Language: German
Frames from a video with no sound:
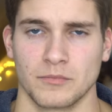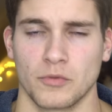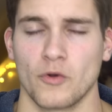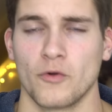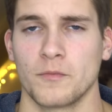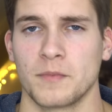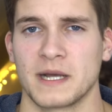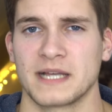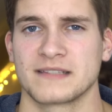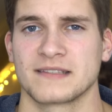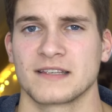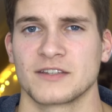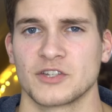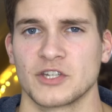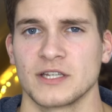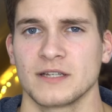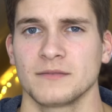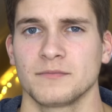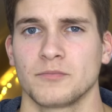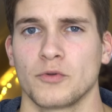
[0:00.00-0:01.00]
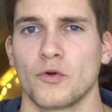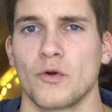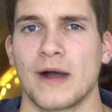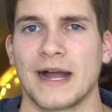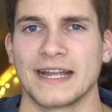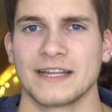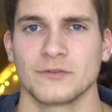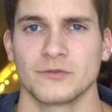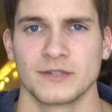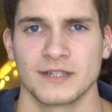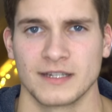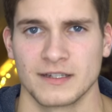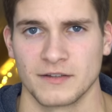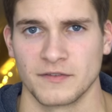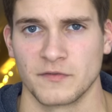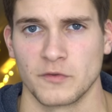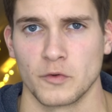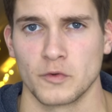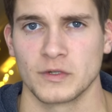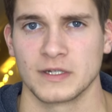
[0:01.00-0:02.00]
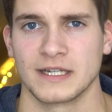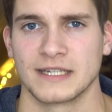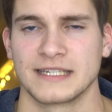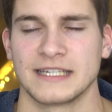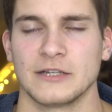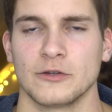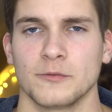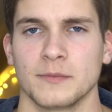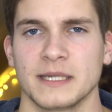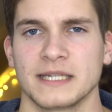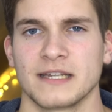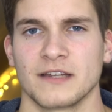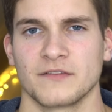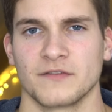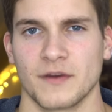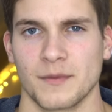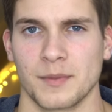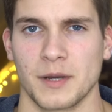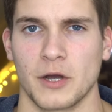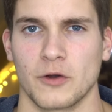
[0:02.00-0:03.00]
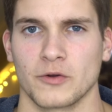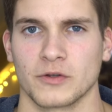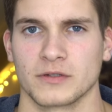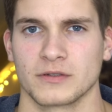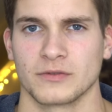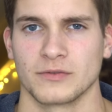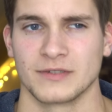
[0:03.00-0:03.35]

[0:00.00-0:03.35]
pro Passagier pro 100 geflogenen Kilometern verbraucht.